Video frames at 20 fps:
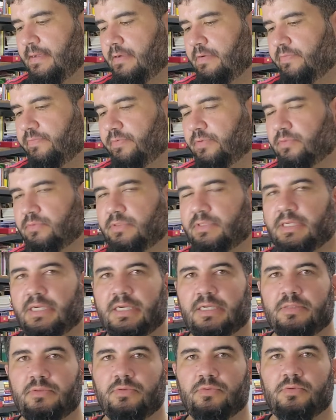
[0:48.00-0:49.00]

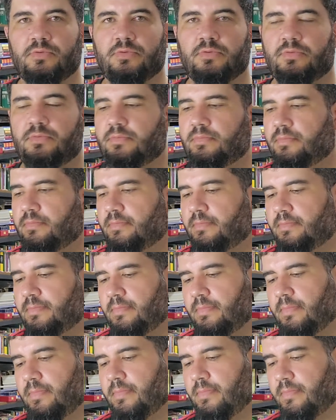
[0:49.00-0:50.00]
voltado
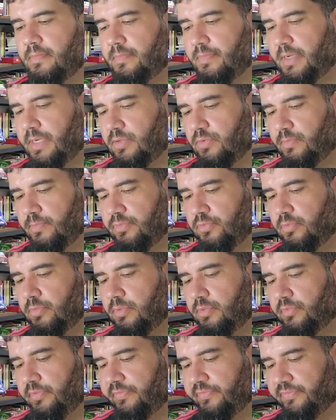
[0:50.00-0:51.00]
para o
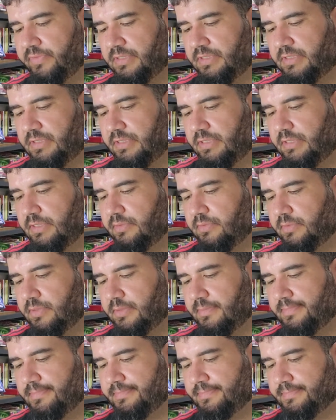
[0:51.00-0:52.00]
público infantil, né?